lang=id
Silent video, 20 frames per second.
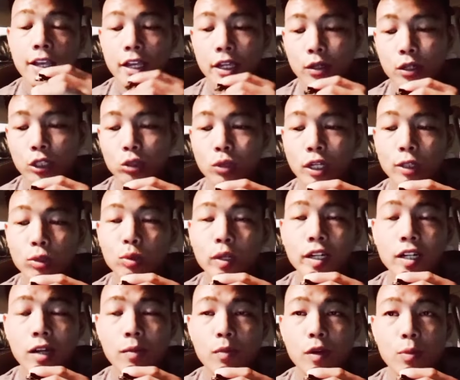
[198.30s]
Nah
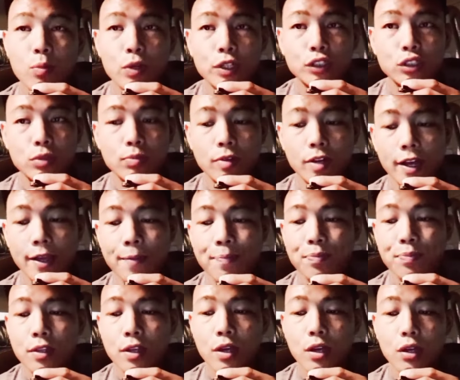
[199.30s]
tuan-tuan dan puan-puan semua,
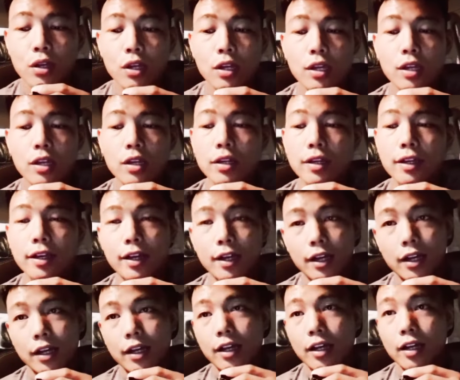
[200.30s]

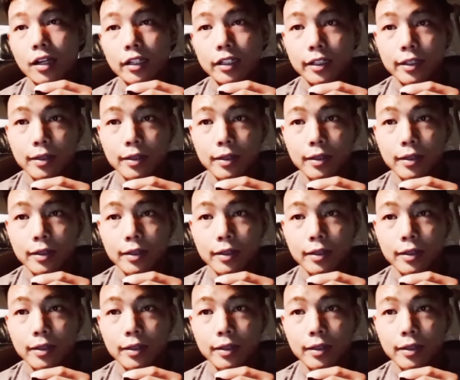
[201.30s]
uh,